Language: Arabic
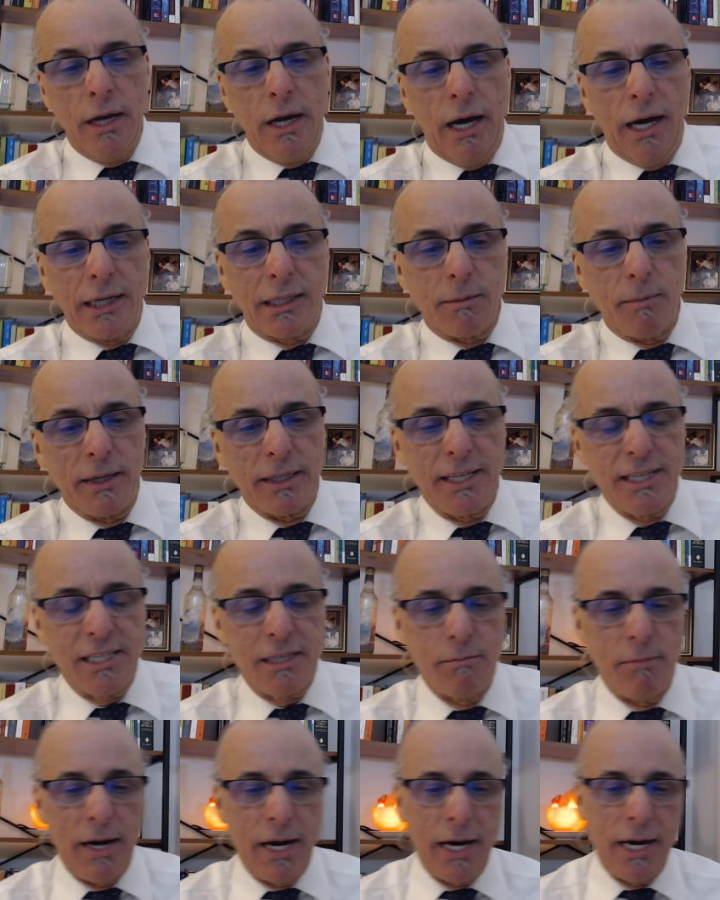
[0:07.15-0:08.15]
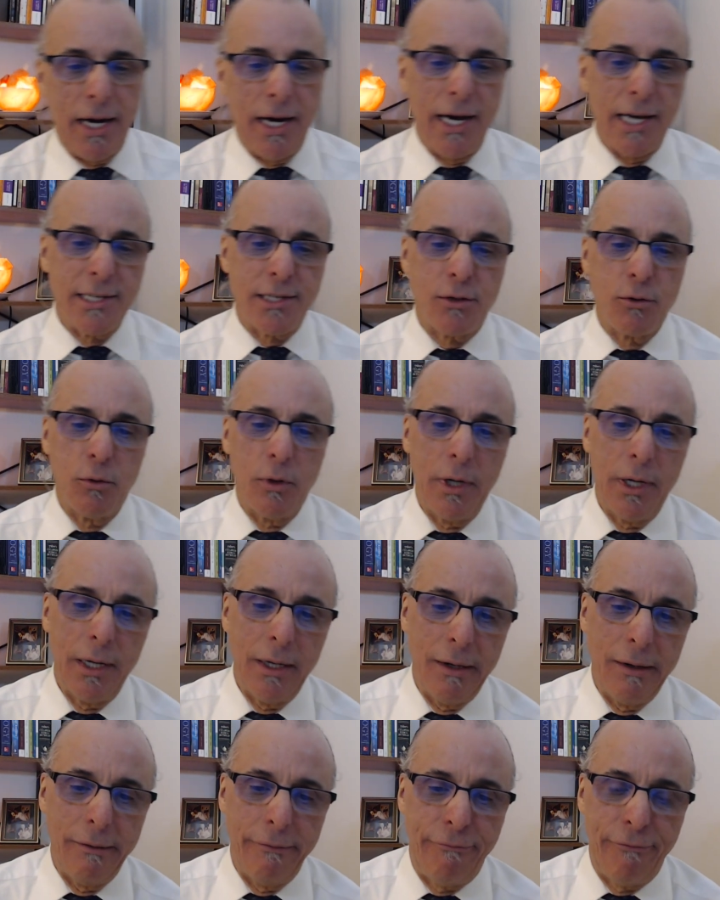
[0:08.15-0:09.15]
أتمادي اسماء
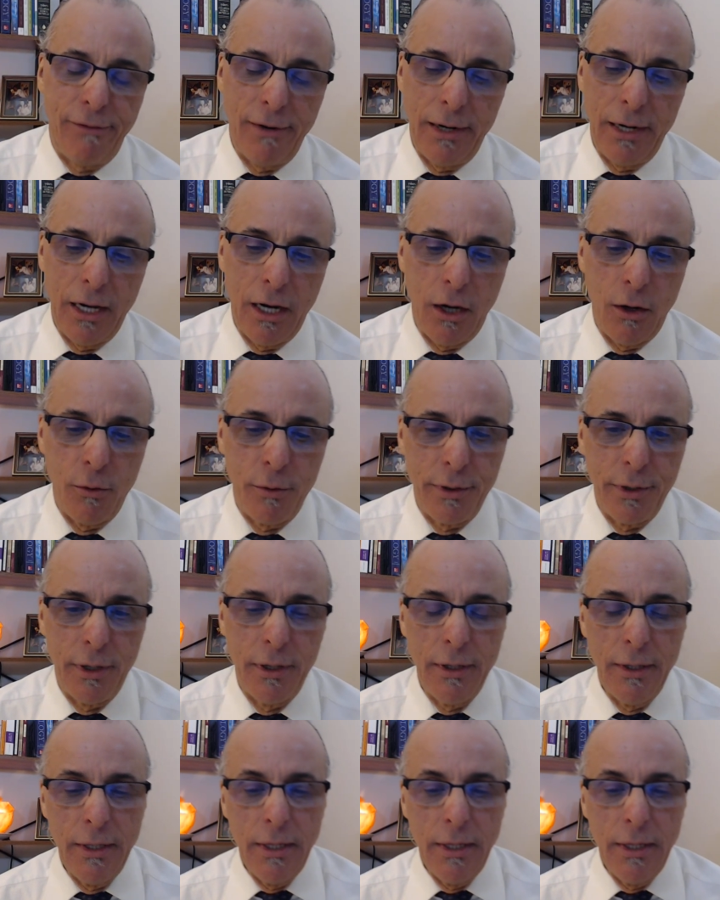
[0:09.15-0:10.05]
أزول فلاون